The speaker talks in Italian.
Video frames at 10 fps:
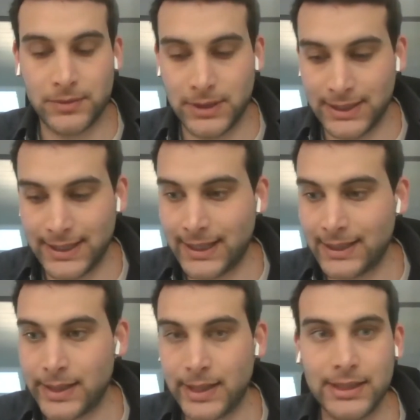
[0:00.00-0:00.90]

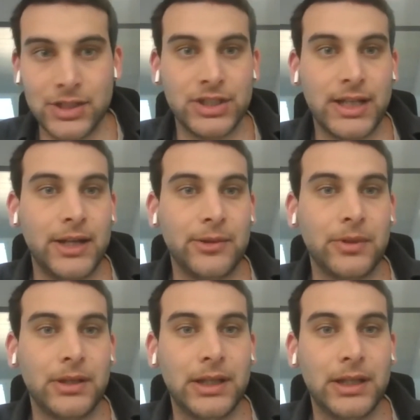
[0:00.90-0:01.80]
inerente al digitale,
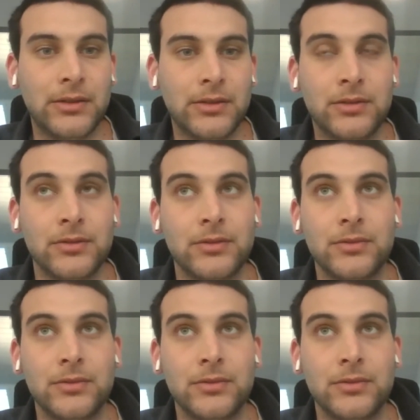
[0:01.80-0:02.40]
quindi, ehm,